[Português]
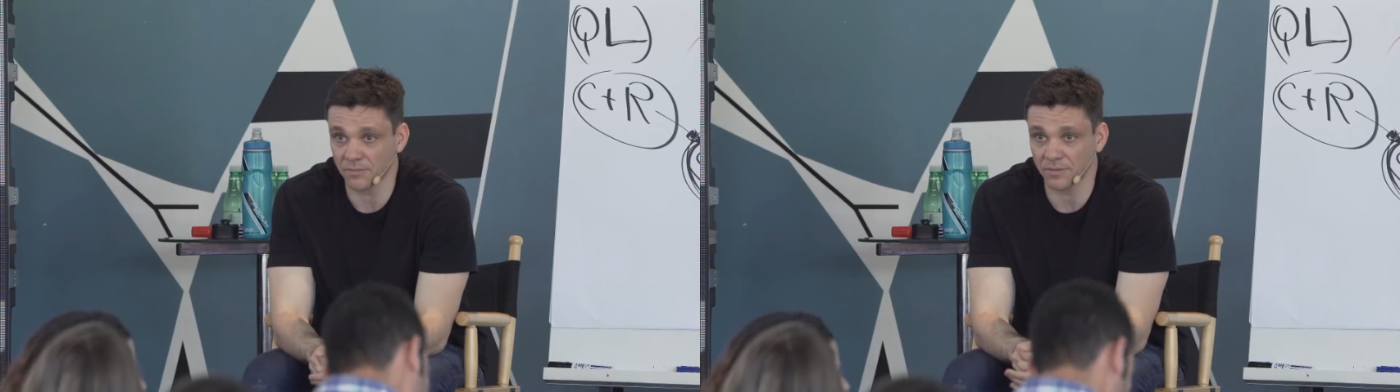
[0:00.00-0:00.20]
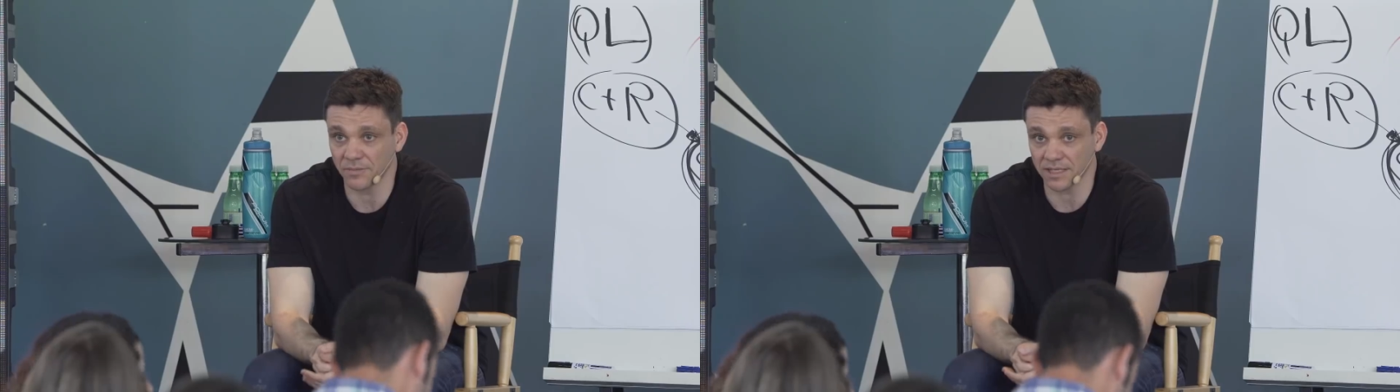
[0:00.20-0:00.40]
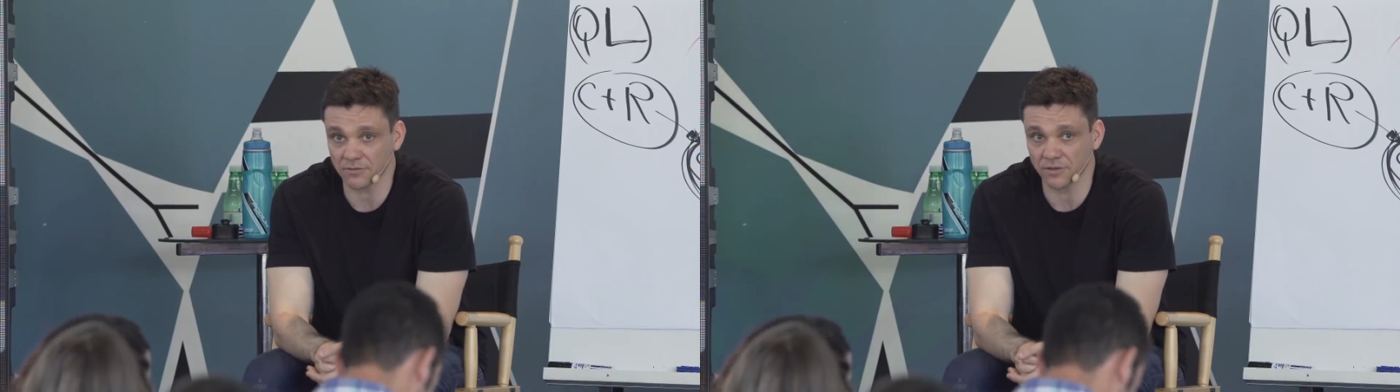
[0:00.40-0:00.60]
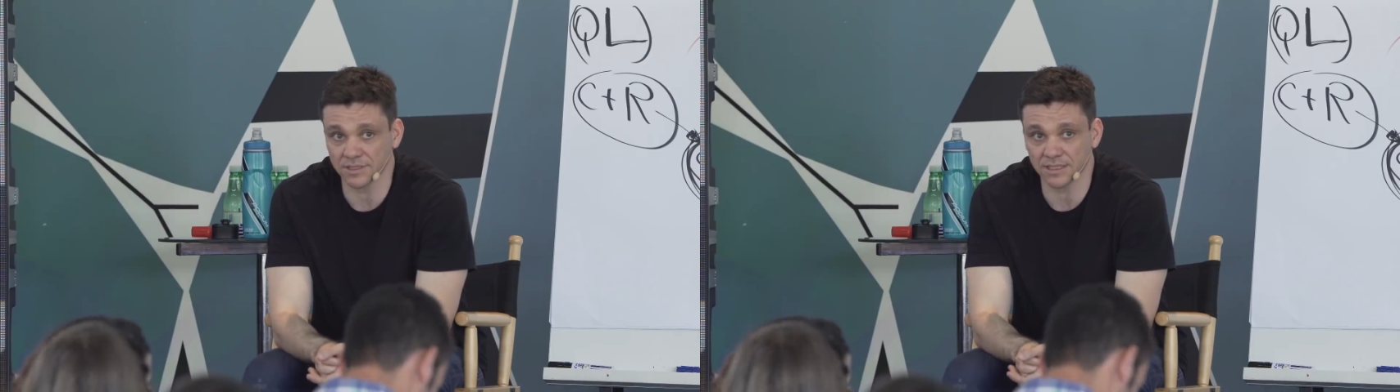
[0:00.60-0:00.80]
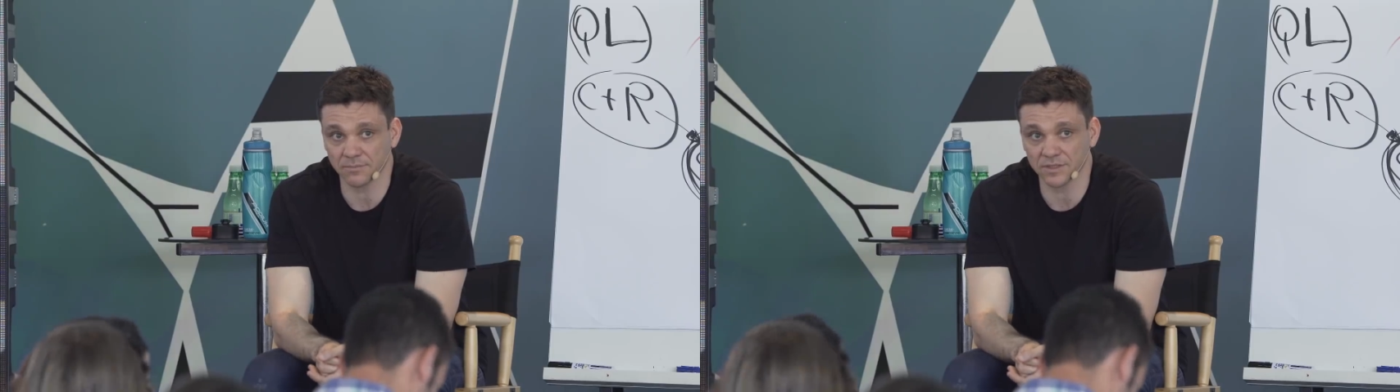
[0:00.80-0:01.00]
Qual a primeira
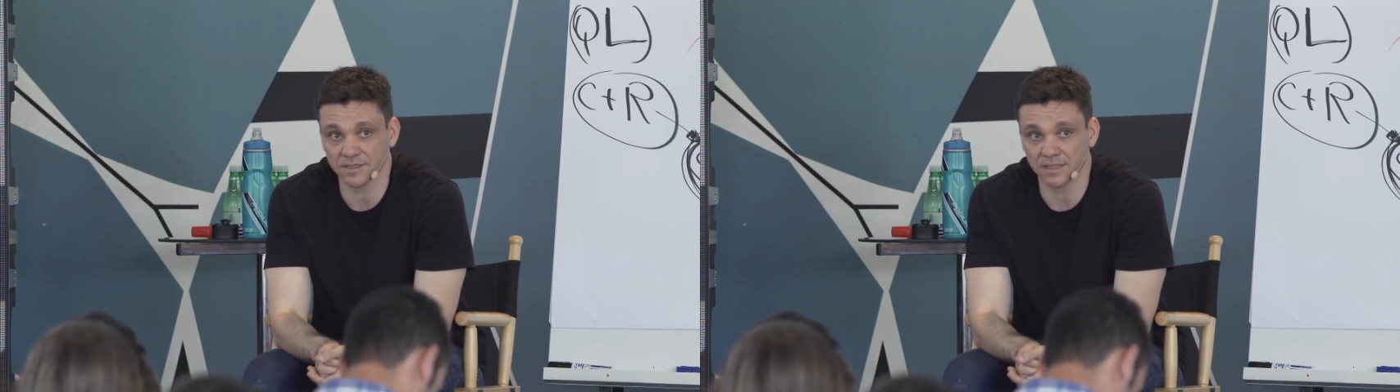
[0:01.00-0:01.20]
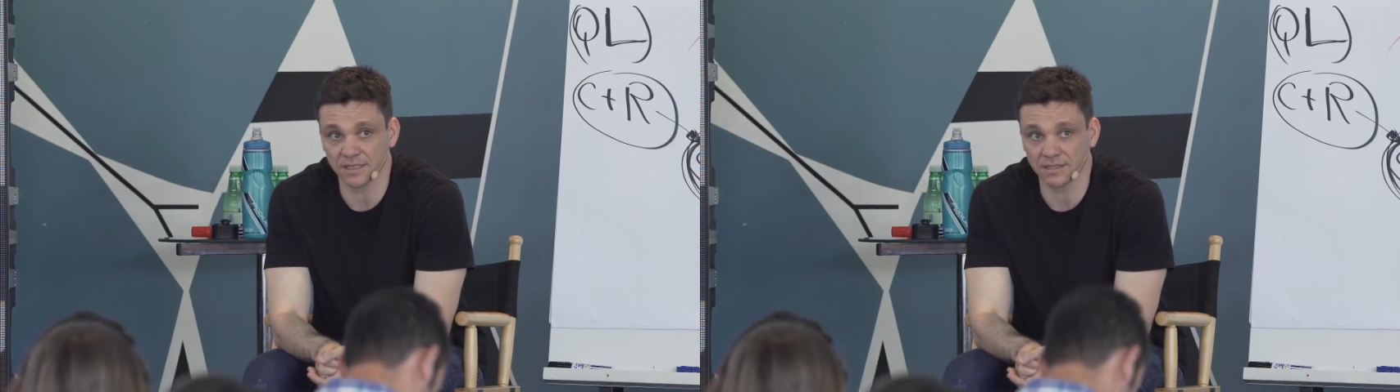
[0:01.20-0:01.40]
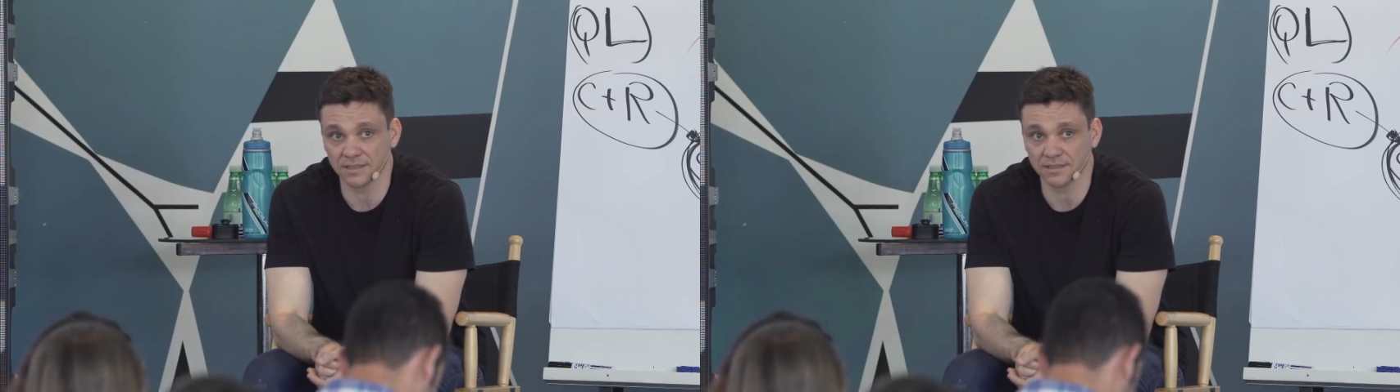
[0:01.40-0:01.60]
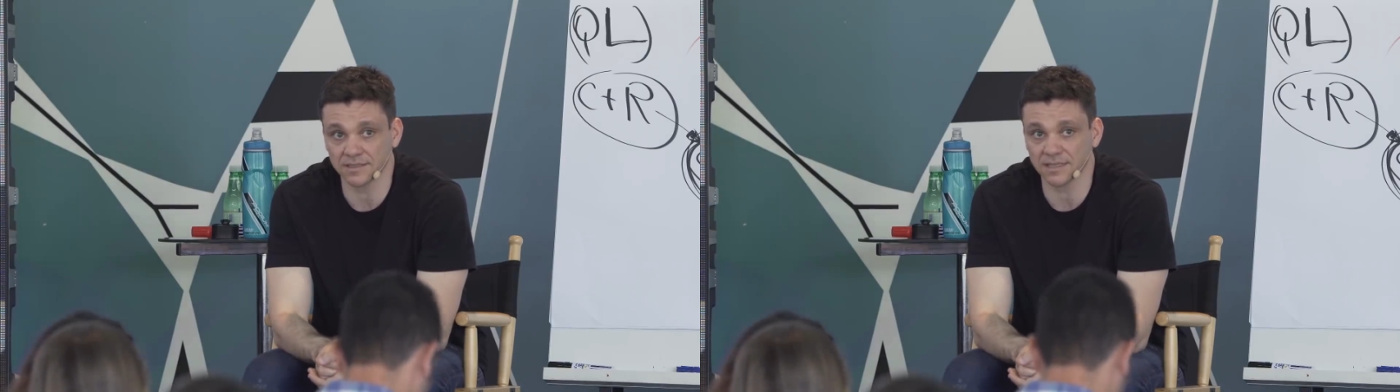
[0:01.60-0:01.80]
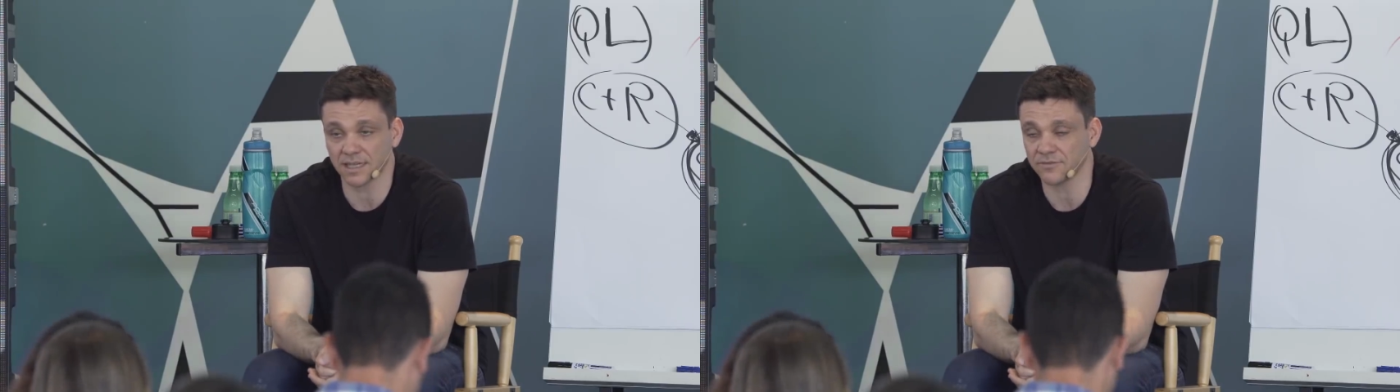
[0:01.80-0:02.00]
coisa que é, é
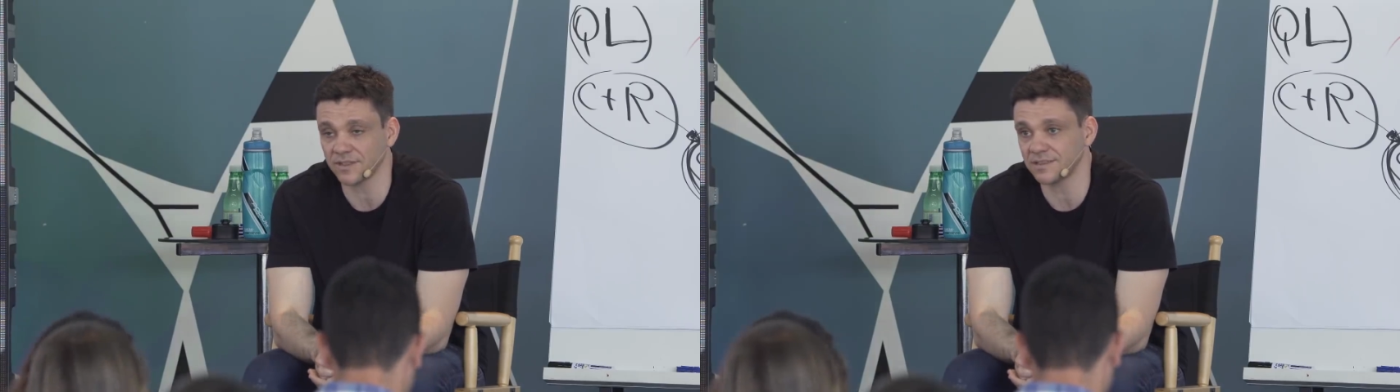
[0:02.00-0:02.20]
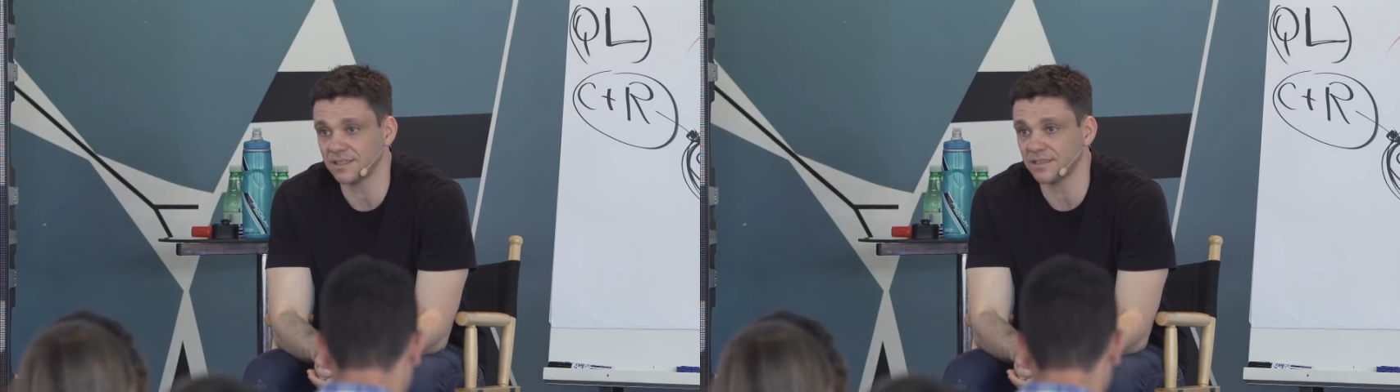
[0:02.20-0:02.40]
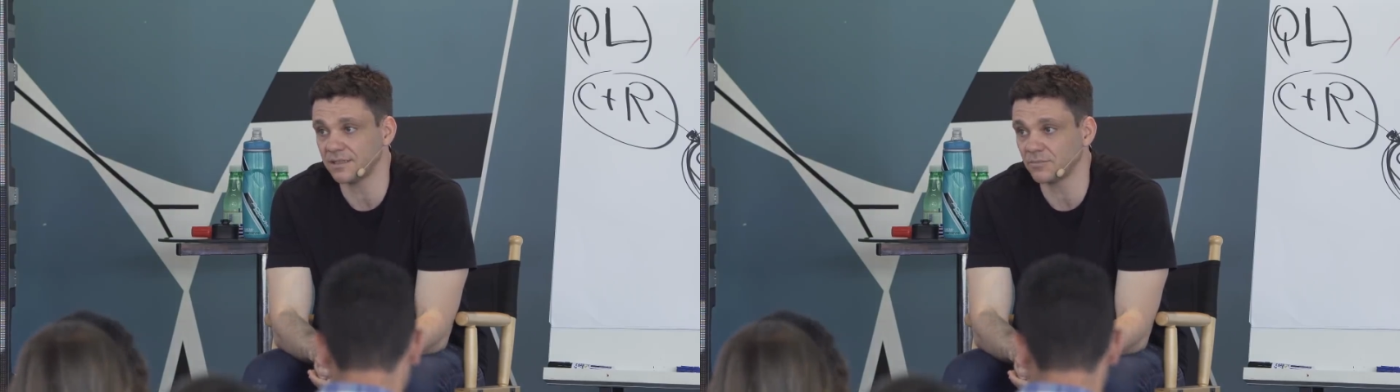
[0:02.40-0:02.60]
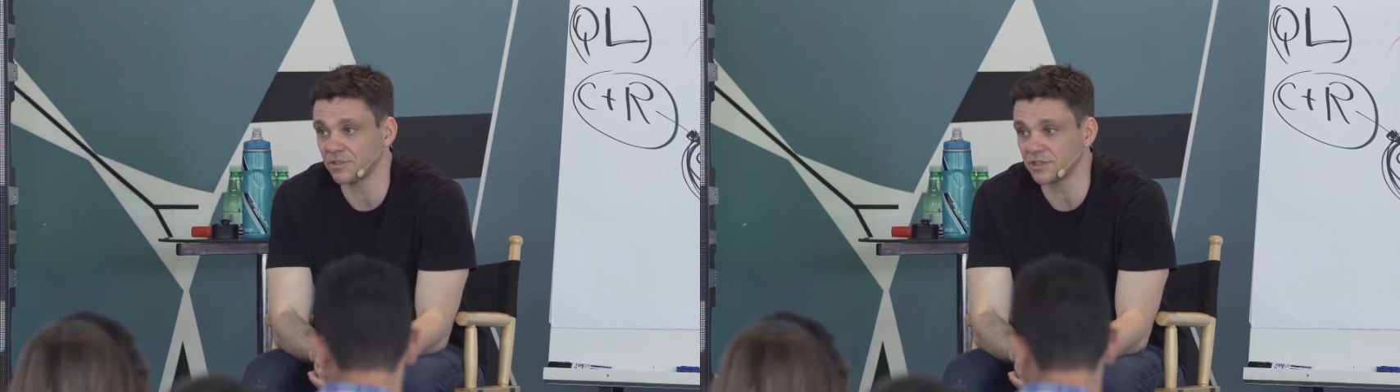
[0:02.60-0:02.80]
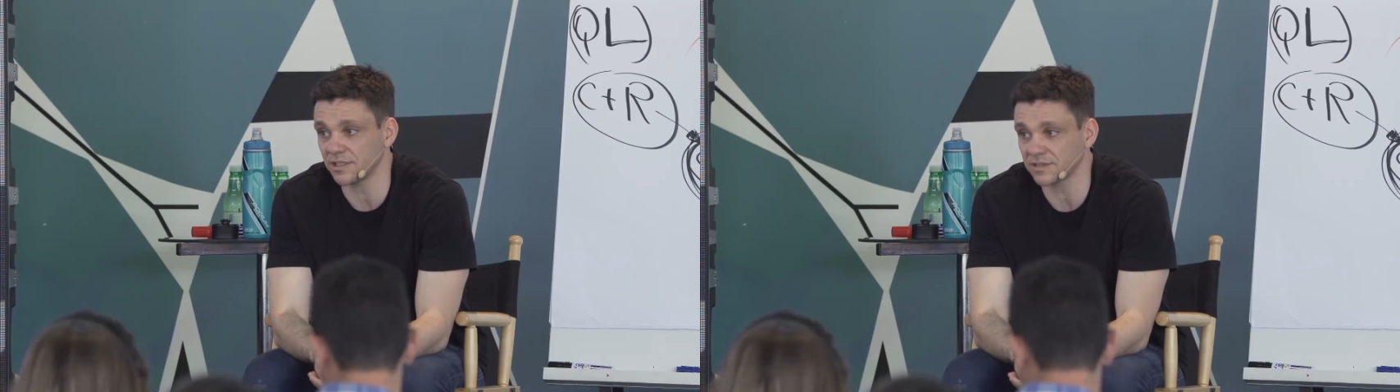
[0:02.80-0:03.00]
necessário fazer
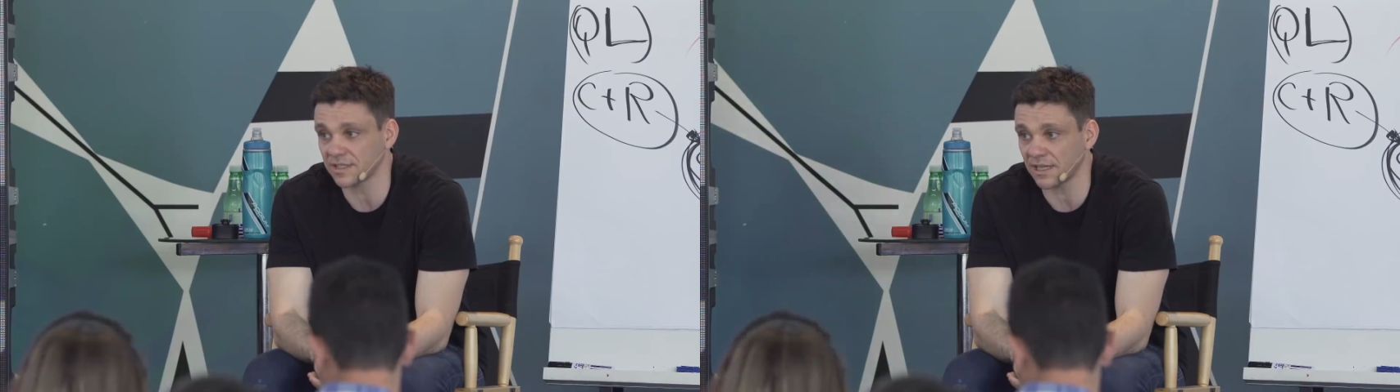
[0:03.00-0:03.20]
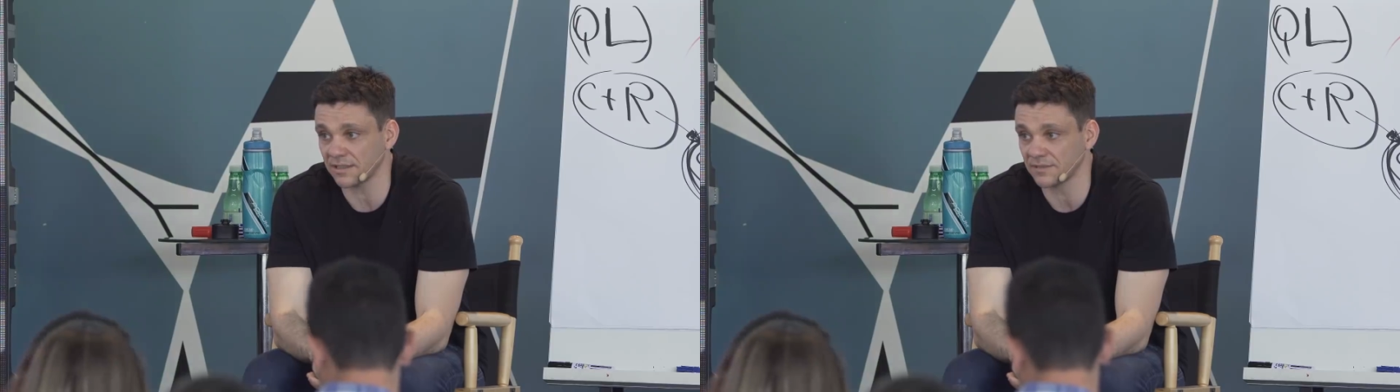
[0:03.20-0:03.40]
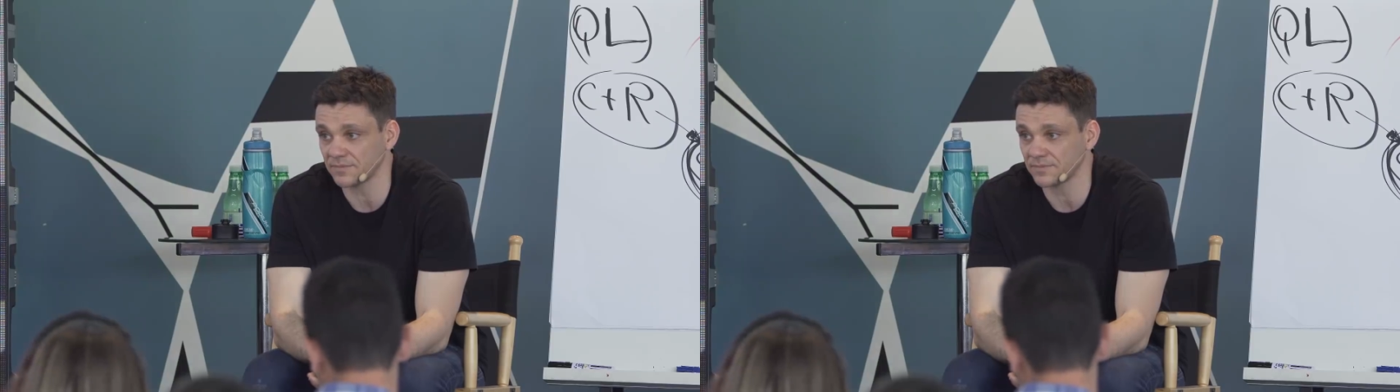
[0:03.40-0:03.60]
depois de lançar?